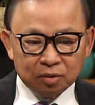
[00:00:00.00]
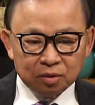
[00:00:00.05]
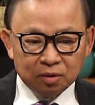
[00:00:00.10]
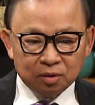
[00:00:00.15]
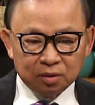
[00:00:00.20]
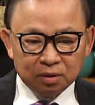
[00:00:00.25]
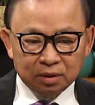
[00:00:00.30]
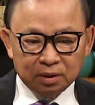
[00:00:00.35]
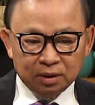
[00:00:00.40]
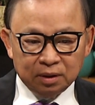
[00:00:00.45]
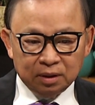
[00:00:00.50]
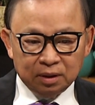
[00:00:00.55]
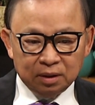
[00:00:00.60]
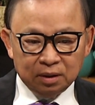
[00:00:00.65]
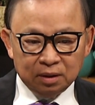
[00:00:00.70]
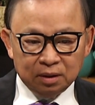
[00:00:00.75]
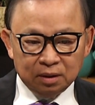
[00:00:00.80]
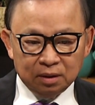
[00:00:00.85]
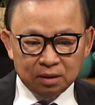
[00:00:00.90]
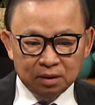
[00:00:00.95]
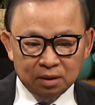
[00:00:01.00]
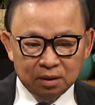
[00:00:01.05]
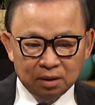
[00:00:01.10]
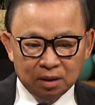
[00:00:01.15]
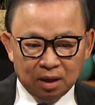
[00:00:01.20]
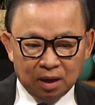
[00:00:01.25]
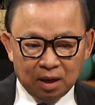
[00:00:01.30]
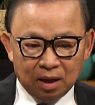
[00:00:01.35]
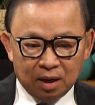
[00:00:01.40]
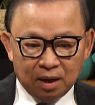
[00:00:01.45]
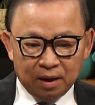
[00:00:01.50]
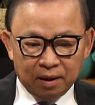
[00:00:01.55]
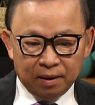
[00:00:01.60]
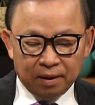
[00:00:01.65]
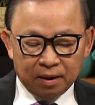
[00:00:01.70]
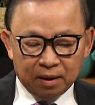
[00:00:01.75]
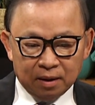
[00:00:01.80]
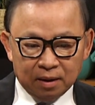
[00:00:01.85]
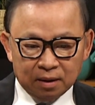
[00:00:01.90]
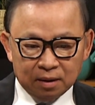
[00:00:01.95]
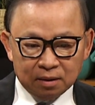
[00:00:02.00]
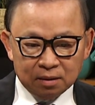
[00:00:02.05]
tôi uh,